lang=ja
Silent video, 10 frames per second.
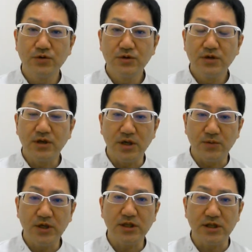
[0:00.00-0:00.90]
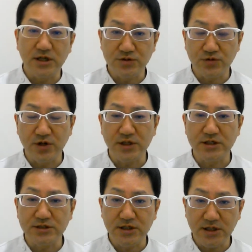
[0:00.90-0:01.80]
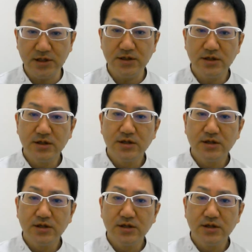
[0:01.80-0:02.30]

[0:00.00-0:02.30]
う、えメンテナンスという形でね、